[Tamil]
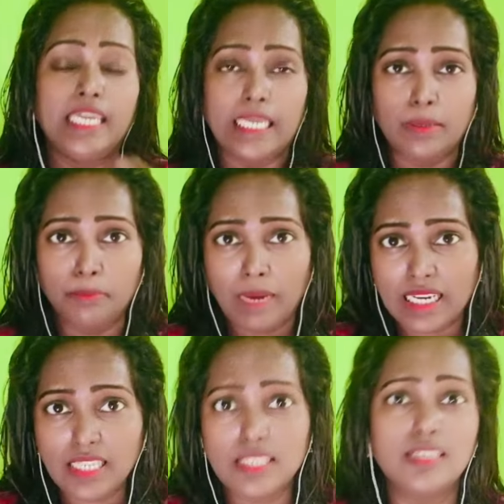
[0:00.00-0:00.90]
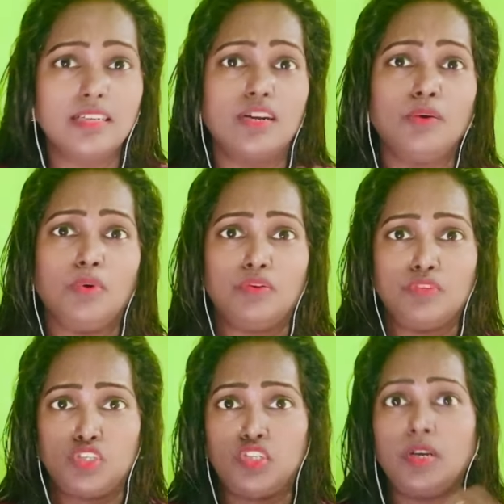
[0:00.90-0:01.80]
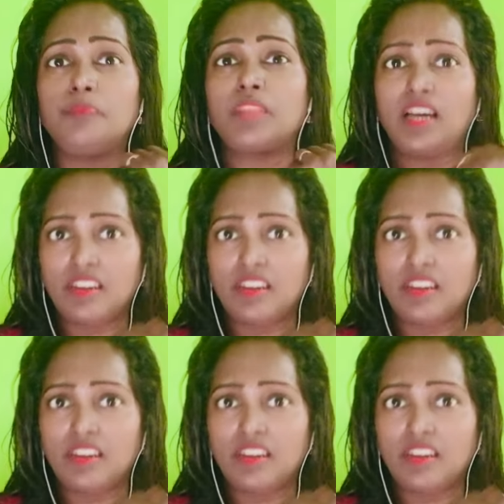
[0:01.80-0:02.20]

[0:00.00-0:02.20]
இங்கே மனசுன்ற ஒரு விஷயம்